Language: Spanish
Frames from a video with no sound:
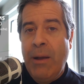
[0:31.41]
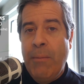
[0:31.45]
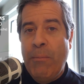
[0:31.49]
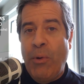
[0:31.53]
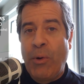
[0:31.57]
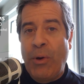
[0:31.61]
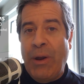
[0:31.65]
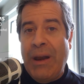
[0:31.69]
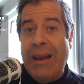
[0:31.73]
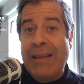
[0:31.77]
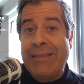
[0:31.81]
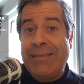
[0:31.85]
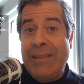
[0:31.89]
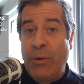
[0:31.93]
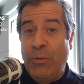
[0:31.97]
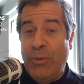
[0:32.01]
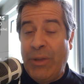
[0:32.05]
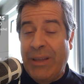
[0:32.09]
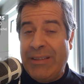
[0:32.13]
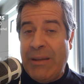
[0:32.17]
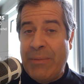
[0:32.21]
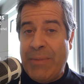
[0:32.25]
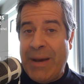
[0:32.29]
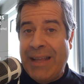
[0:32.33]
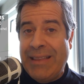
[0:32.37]
porque en la
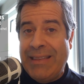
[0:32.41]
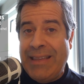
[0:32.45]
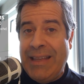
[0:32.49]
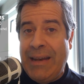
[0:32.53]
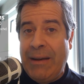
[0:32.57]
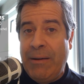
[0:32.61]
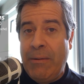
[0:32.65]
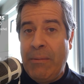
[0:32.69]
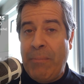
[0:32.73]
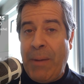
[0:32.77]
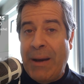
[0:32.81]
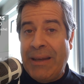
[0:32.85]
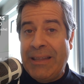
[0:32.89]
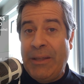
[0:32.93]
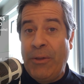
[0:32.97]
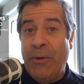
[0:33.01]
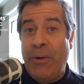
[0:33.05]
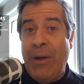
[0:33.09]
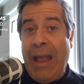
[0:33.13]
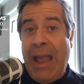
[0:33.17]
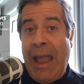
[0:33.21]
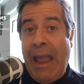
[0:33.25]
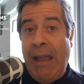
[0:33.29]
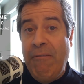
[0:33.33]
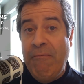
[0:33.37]
segunda semana tienen el
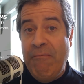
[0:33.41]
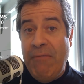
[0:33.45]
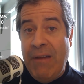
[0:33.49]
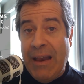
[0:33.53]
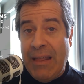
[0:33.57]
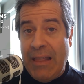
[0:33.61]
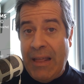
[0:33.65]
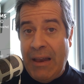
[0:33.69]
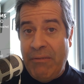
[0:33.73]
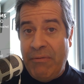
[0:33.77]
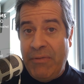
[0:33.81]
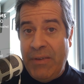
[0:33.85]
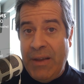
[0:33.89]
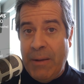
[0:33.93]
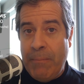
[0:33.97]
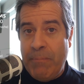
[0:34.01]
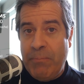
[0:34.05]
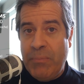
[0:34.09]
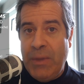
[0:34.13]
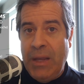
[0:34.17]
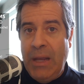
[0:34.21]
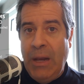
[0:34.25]
partido en Filadelfia